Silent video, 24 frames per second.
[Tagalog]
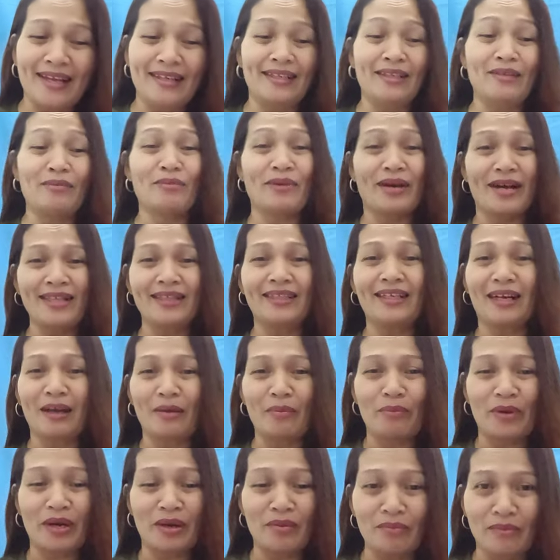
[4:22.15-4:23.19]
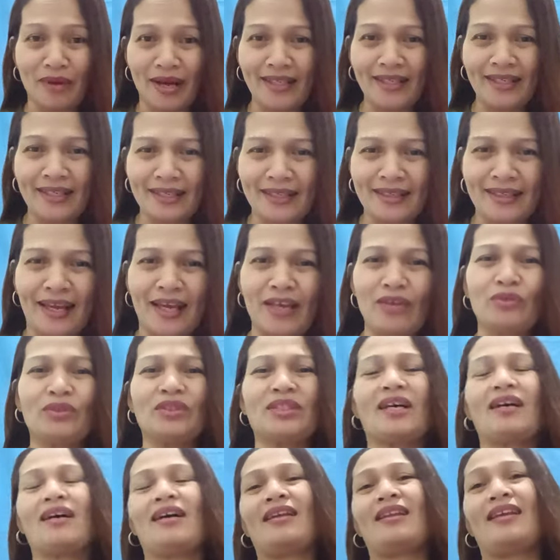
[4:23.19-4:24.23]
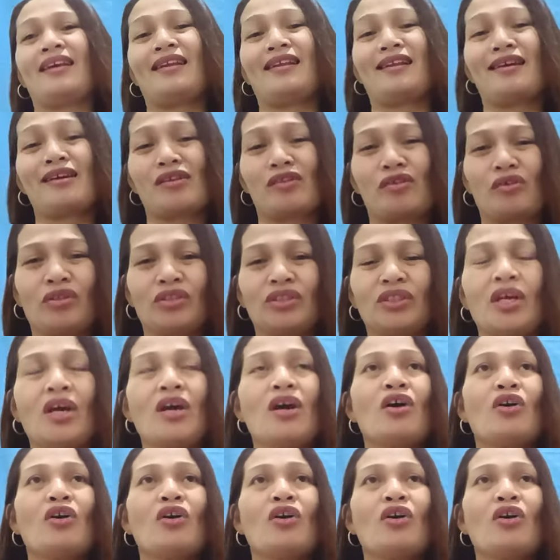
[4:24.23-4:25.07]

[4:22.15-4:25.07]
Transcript: Diba? Tagapagmana na tayo sa karya ng Diyos.